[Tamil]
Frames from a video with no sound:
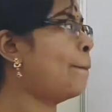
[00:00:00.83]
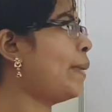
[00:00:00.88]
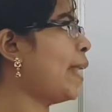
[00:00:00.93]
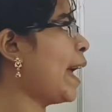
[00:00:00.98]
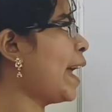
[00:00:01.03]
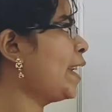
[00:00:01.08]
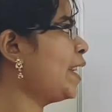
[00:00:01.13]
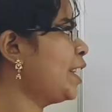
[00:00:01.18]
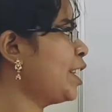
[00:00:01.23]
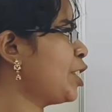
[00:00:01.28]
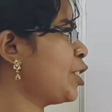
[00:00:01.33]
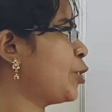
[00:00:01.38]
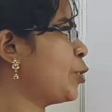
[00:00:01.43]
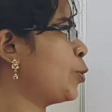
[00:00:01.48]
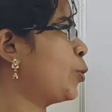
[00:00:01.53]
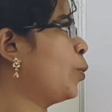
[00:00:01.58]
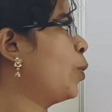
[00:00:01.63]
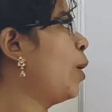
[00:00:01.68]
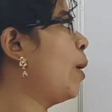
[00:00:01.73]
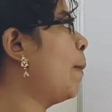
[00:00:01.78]
பிளான்ட்
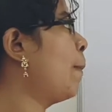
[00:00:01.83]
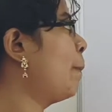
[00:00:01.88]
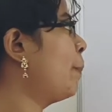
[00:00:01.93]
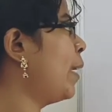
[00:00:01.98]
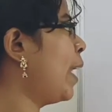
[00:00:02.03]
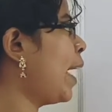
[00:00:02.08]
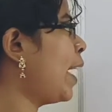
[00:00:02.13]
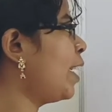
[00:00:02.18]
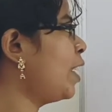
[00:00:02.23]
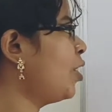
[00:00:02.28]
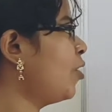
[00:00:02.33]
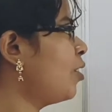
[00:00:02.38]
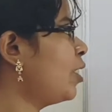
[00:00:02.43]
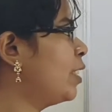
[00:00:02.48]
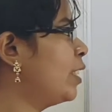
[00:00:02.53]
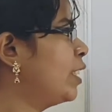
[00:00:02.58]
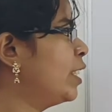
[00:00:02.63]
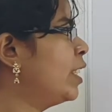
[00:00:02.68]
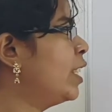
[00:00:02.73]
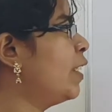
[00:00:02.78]
டிஷ்யூ பிளான்ட்
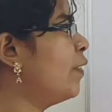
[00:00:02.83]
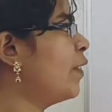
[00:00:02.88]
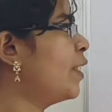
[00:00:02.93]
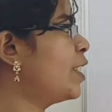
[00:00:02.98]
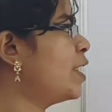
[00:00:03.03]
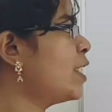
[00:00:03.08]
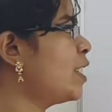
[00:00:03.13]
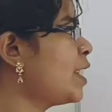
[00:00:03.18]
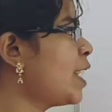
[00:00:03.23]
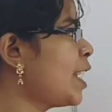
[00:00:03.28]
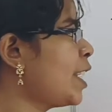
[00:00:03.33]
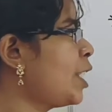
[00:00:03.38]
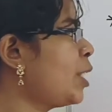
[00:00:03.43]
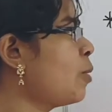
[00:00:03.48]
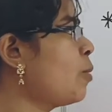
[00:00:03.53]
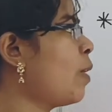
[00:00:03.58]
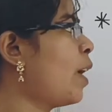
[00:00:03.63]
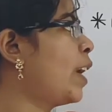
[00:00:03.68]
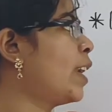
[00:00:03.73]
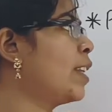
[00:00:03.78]
வந்து
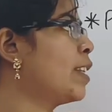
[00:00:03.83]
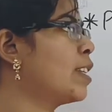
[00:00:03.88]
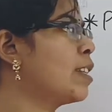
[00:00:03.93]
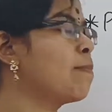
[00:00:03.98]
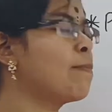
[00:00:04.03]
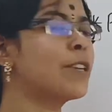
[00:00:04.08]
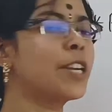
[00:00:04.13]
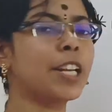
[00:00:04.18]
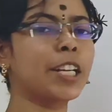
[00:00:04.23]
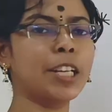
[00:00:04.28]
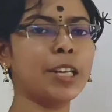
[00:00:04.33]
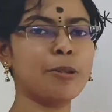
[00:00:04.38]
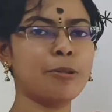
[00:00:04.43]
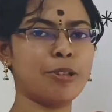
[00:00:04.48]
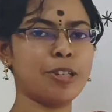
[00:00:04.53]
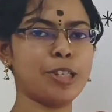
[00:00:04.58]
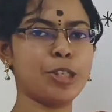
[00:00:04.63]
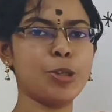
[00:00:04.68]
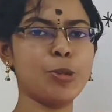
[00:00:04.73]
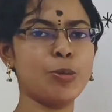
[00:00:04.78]
வெஜிடேட்டிவ் அண்ட் ரீப்ரொடக்டிவ்
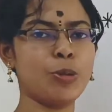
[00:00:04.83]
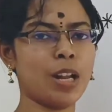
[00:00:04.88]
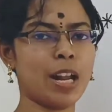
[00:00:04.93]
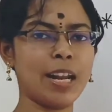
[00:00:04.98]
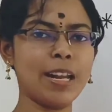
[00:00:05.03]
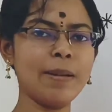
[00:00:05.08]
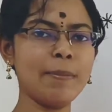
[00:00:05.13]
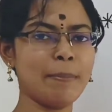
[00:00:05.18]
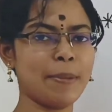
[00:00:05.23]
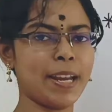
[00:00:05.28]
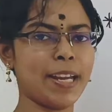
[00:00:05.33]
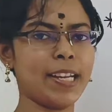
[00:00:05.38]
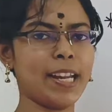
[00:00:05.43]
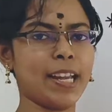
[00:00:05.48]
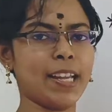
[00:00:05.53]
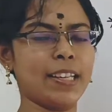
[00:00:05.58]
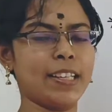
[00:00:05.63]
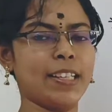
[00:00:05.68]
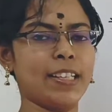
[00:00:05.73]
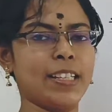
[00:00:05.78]
டிஷ்யூனால்
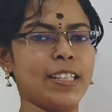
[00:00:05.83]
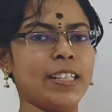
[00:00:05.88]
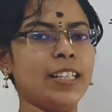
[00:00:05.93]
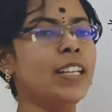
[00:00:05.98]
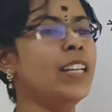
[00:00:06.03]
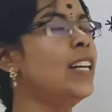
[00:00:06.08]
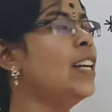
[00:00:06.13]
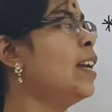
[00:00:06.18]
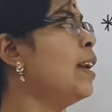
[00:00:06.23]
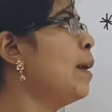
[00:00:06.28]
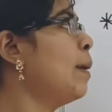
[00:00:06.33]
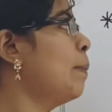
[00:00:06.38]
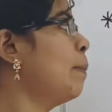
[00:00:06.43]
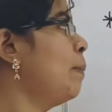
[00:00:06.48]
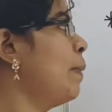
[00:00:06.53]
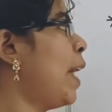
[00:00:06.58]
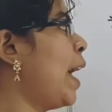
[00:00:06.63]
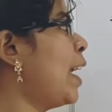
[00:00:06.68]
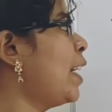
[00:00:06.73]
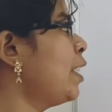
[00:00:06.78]
மேடாயிருக்கு
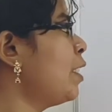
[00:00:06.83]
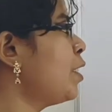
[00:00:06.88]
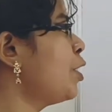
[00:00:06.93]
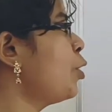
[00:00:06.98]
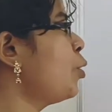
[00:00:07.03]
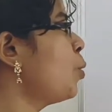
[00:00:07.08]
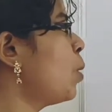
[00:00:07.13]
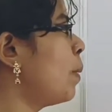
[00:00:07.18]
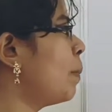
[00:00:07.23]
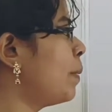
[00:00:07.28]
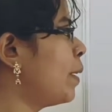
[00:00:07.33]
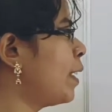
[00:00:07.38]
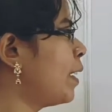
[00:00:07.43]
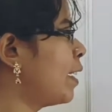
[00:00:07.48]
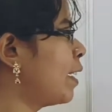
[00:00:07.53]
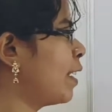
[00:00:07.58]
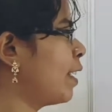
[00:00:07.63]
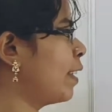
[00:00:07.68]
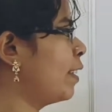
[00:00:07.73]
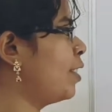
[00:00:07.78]
பிளான்ட் டிஷ்யூ
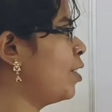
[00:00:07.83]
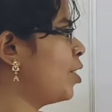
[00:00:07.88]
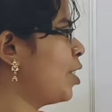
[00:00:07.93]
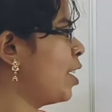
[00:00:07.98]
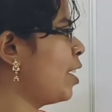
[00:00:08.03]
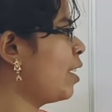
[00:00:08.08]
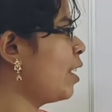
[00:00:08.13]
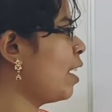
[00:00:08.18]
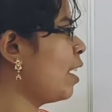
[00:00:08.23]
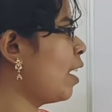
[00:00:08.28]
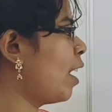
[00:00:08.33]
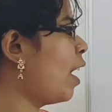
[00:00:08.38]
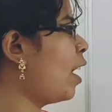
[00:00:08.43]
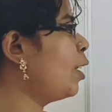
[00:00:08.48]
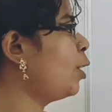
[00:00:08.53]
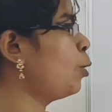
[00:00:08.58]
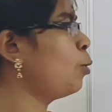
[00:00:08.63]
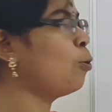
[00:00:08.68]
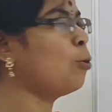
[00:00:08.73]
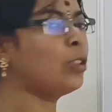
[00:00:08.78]
அப்படிங்கிறது
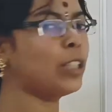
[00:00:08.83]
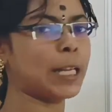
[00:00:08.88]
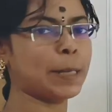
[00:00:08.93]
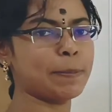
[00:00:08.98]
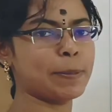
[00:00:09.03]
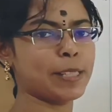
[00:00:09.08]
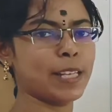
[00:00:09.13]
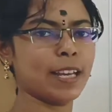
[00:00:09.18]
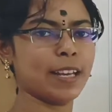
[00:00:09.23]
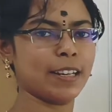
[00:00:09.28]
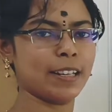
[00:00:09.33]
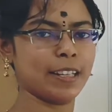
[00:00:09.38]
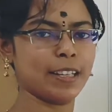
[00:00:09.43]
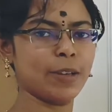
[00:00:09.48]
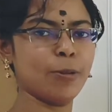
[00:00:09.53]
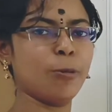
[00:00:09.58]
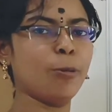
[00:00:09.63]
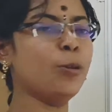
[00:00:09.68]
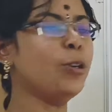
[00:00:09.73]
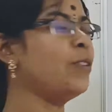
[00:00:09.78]
ஜென்ரலாக டூ டைப்ஸாக
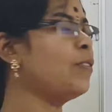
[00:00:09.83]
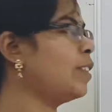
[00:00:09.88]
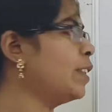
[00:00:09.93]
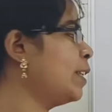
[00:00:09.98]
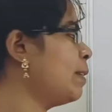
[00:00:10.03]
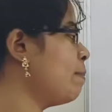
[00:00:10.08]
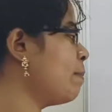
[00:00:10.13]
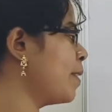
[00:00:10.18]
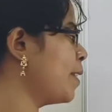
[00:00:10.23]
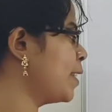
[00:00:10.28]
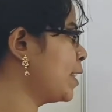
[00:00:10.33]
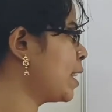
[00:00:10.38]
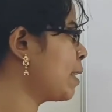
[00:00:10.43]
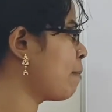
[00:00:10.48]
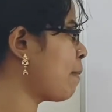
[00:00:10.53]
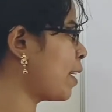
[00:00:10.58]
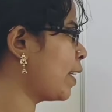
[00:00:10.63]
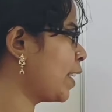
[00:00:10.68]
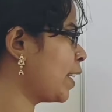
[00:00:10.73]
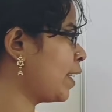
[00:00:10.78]
இருக்குது ஒன்று வந்து
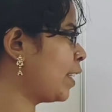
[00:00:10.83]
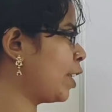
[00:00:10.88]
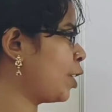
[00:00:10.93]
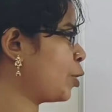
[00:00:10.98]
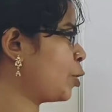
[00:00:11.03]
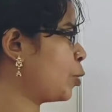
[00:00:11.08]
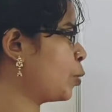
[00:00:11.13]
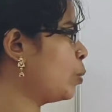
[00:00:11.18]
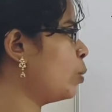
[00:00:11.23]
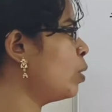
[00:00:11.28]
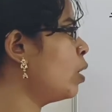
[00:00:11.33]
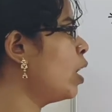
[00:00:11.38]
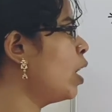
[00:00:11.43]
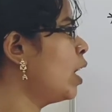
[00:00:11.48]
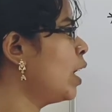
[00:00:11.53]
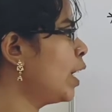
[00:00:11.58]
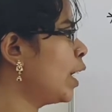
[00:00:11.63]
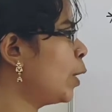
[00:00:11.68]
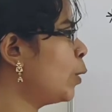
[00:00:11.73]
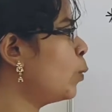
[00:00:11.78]
மெரிசமேட்டிக் டிஷ்யூ
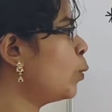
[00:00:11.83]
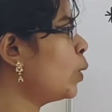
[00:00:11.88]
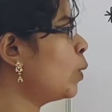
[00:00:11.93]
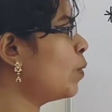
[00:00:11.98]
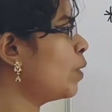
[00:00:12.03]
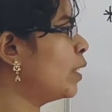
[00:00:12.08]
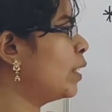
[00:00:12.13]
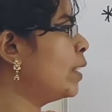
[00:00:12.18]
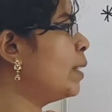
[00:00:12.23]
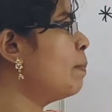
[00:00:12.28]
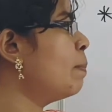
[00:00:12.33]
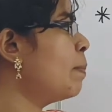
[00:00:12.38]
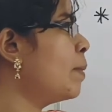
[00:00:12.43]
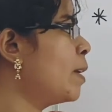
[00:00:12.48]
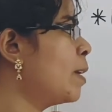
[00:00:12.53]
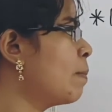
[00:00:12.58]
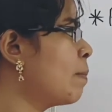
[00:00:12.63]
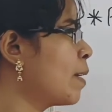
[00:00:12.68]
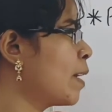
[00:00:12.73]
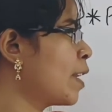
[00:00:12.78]
இன்னொன்று வந்து
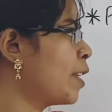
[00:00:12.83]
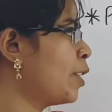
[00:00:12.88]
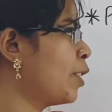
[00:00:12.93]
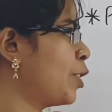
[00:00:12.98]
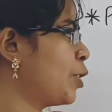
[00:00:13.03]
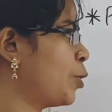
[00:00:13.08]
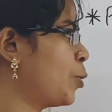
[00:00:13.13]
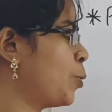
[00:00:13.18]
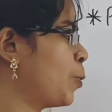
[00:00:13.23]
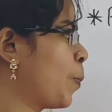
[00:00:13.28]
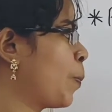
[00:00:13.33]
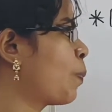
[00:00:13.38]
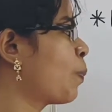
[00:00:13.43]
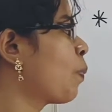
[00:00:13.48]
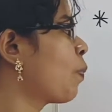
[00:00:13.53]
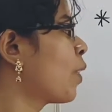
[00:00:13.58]
பெர்மனன்ட் டிஷ்யூ